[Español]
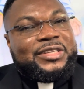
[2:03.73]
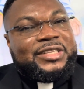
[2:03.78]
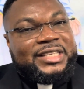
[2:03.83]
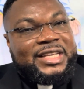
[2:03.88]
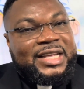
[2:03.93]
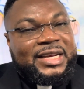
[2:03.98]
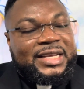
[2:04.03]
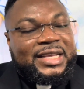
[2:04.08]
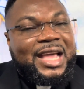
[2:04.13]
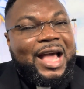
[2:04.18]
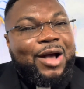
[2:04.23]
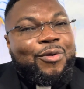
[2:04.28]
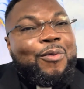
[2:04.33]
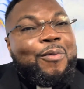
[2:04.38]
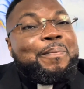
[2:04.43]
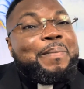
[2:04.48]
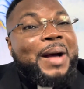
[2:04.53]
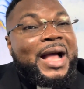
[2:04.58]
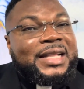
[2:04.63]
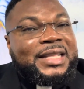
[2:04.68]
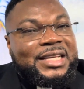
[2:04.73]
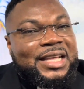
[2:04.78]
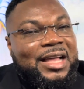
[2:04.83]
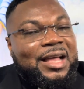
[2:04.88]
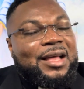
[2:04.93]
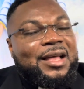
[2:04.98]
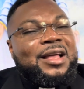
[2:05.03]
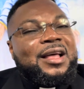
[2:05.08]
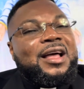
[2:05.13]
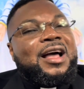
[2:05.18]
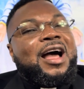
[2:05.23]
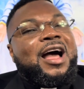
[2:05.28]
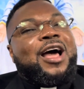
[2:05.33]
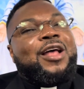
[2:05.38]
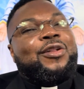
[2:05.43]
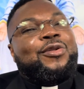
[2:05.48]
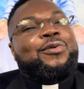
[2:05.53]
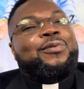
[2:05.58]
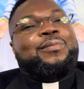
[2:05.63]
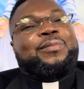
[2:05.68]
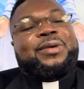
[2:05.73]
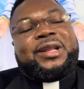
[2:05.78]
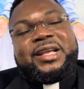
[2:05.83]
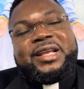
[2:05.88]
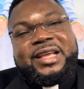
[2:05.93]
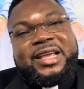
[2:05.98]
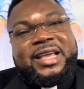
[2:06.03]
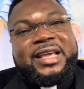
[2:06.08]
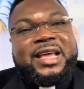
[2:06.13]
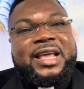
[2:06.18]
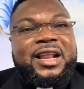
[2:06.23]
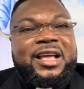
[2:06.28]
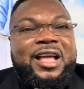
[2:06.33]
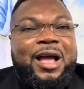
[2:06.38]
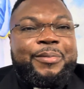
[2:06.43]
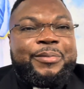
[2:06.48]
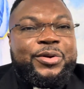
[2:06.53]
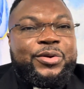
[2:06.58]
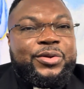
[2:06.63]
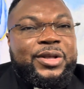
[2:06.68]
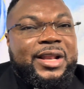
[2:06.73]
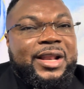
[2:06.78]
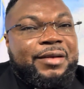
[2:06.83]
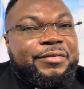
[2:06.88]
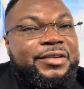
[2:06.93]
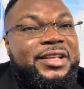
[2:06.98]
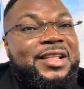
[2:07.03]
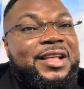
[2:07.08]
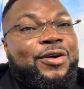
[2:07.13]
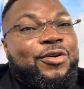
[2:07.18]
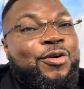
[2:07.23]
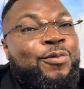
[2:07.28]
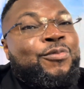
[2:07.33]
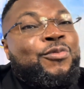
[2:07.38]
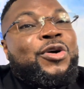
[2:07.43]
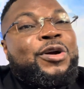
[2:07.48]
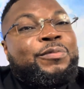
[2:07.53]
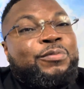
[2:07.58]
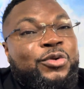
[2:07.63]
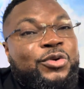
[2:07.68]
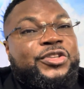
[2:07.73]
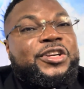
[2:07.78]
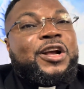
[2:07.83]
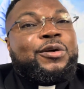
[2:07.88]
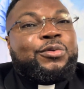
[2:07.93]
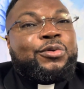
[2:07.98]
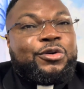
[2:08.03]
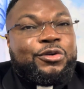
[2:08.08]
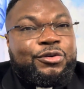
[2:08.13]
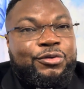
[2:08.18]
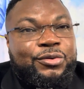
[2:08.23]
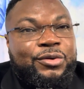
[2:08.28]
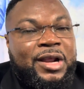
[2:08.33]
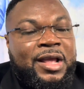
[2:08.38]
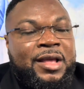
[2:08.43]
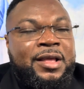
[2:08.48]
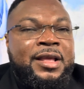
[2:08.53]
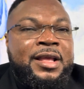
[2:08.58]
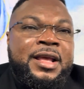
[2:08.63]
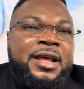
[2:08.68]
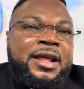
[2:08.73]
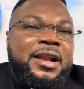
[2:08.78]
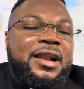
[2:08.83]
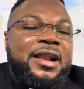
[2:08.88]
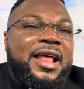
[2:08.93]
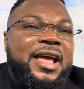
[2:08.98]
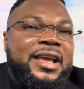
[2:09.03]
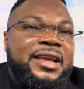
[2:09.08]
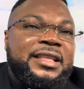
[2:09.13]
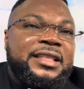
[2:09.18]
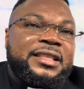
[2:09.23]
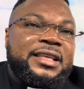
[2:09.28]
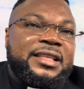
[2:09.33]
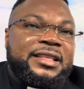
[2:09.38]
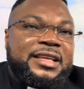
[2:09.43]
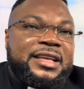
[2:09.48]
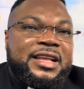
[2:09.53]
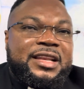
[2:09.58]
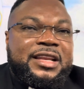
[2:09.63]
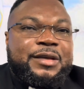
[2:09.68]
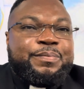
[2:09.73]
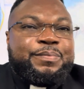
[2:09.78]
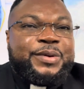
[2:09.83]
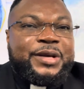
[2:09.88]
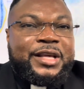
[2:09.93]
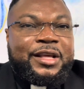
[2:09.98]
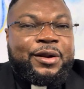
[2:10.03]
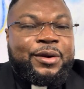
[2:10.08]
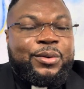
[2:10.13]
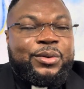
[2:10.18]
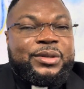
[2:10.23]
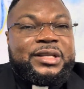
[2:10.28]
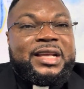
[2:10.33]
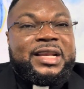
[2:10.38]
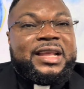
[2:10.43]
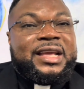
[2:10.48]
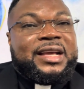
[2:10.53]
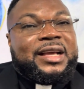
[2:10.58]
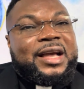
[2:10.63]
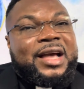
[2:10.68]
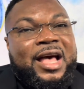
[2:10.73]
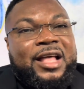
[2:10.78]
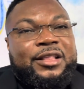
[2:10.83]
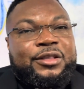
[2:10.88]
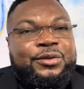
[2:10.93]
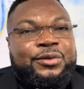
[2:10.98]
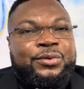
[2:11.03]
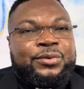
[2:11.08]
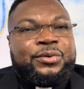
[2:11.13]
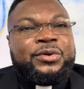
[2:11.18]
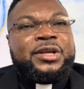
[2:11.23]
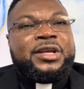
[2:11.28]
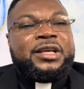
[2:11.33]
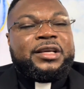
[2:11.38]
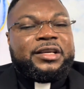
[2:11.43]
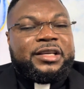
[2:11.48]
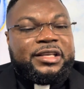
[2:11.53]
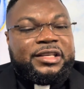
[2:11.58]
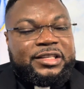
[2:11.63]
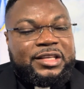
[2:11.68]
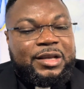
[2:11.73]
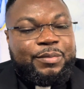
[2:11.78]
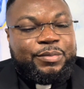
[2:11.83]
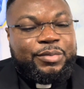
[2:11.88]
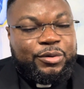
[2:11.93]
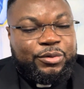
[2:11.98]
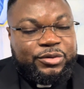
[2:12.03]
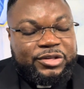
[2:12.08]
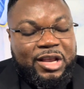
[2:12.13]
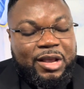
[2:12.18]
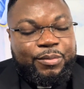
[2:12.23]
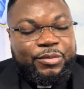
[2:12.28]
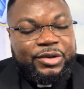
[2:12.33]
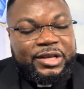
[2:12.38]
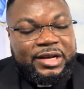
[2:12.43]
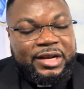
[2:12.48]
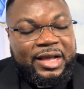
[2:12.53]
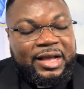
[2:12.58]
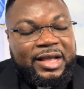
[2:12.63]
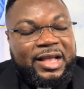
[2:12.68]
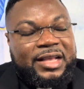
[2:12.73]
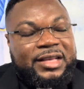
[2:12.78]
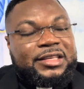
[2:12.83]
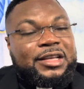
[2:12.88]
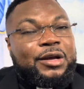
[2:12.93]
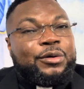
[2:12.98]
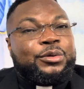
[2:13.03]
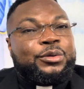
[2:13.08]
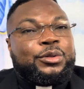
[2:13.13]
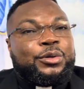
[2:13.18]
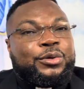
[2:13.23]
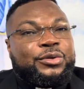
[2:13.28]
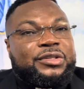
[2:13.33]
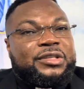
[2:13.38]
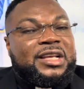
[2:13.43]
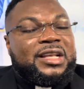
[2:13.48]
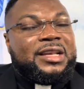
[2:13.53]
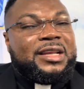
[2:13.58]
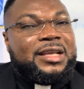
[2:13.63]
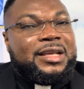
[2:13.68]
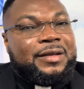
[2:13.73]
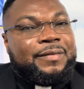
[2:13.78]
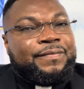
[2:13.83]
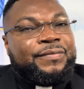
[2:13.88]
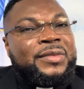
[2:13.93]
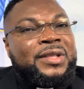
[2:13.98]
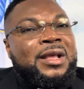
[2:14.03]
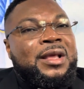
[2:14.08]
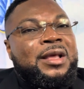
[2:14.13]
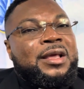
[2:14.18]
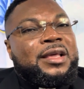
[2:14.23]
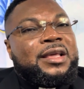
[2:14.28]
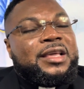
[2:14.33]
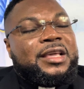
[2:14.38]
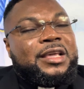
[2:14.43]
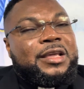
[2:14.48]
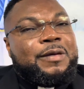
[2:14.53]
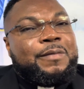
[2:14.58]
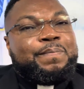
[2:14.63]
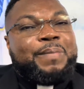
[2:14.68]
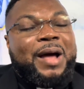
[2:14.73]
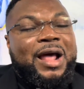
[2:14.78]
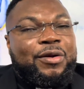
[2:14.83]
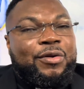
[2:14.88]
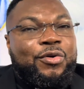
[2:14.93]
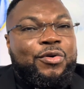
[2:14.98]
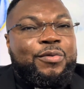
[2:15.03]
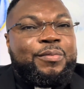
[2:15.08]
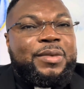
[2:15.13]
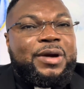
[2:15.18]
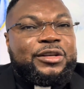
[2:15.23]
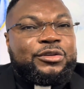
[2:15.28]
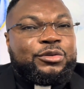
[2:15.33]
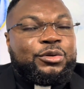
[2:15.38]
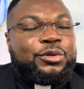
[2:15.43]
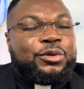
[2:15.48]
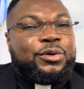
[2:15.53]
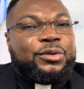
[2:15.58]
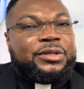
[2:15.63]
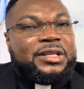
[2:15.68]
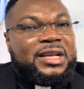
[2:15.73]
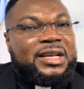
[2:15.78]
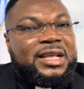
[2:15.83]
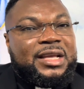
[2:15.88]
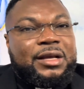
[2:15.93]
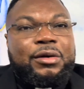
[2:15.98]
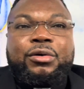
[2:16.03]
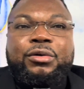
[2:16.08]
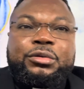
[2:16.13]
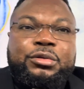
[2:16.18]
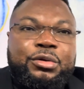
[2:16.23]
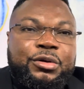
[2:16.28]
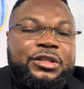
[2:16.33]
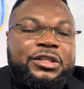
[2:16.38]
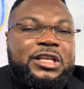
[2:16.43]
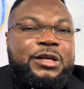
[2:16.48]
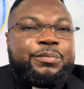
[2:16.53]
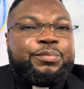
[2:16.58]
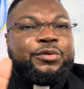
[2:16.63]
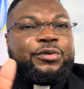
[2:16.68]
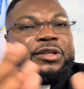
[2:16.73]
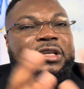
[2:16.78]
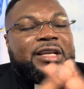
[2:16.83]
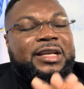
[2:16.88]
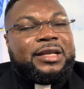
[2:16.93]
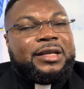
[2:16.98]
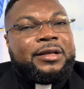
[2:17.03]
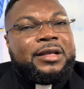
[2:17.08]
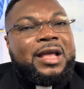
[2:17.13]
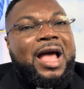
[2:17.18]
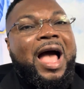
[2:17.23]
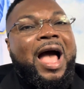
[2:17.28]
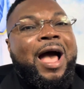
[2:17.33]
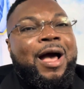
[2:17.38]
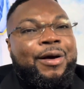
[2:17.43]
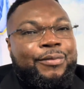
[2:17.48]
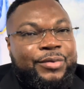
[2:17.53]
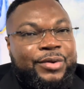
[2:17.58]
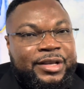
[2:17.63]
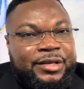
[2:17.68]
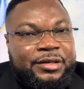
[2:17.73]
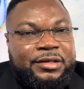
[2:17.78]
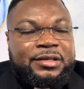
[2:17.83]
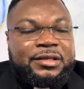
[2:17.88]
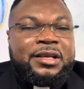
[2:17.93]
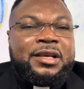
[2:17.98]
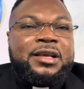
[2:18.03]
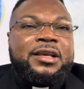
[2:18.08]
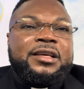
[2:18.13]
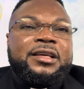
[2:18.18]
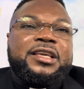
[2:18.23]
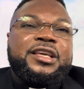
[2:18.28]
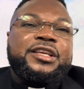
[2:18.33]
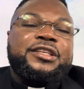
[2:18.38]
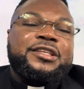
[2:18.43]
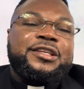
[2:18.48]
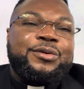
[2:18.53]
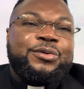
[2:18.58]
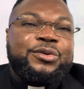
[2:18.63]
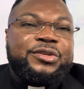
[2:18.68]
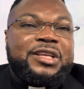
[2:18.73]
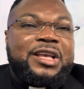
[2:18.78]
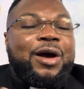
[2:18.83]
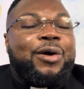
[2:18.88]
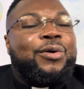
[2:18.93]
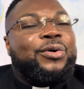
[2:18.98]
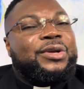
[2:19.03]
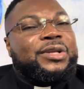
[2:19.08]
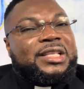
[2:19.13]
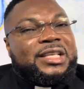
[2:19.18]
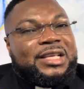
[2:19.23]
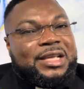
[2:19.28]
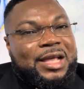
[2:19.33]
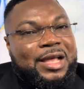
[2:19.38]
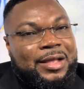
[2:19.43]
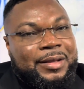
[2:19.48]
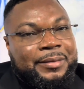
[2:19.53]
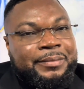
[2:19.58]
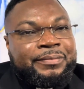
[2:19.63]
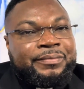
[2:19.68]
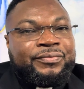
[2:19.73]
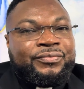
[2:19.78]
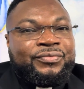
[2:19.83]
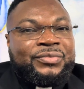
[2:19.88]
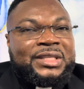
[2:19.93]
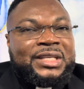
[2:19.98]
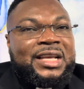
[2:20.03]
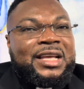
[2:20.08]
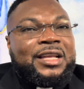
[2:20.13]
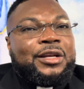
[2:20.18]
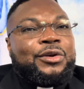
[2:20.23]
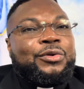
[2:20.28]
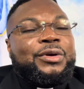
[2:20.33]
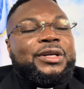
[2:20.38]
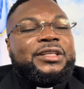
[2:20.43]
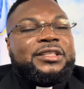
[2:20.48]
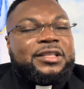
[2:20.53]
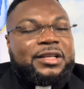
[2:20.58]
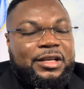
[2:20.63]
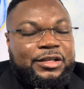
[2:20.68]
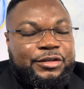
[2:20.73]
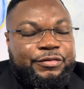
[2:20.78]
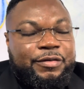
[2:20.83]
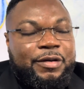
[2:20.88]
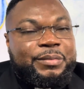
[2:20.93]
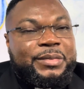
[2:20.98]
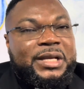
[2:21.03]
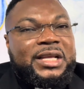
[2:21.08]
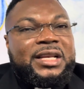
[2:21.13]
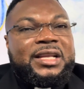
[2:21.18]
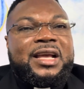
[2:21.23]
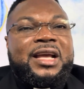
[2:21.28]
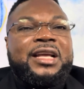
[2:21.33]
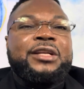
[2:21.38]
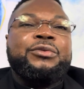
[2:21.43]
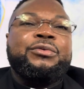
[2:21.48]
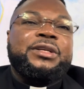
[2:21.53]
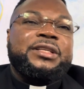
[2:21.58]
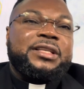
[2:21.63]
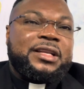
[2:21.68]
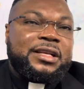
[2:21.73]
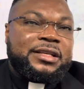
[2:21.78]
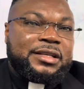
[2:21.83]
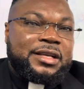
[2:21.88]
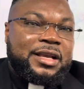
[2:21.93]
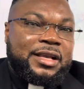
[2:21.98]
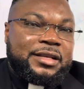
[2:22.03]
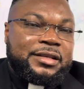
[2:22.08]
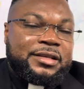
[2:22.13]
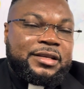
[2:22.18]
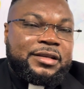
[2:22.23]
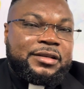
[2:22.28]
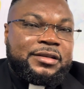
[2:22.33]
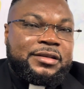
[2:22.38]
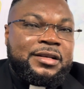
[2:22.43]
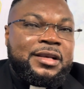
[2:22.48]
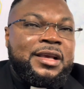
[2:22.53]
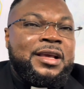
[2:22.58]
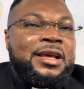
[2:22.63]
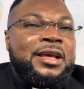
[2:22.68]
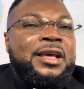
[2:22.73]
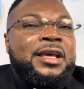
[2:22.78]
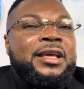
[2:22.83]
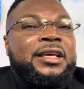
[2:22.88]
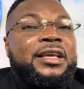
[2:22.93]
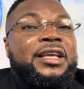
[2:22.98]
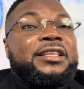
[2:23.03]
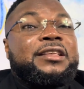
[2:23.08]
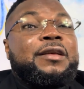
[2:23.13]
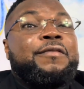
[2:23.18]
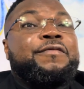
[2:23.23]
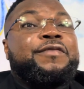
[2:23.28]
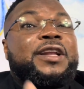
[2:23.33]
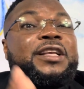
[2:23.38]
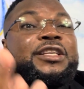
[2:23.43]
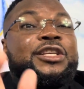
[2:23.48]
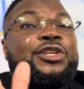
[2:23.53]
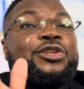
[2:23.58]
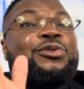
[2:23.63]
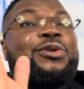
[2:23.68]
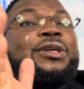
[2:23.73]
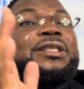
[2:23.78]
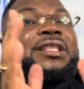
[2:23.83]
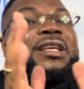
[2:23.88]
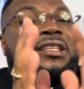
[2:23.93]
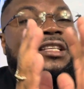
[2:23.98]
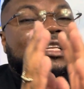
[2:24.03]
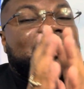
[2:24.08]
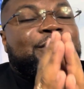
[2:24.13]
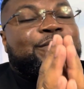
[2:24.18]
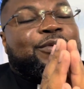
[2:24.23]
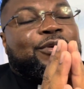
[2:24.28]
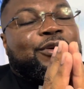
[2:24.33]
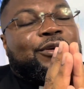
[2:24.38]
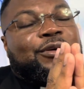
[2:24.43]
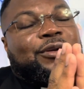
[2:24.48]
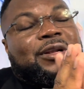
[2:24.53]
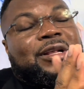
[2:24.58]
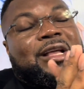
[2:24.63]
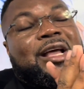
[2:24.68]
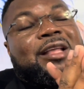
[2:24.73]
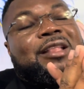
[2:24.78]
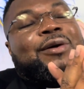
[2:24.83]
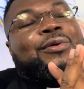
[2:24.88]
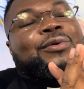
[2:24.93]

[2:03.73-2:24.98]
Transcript: ser que acompaña al hombre en el camino de la vida, como en mucha cultura, la gente tiene perros, tienen gatos que siempre usamos en la casa, otros tienen eh, palomas, otros tienen otro tipo de aves que se usa hoy día en nuestras familias, en nuestras casas. Que San Francisco intercede por cada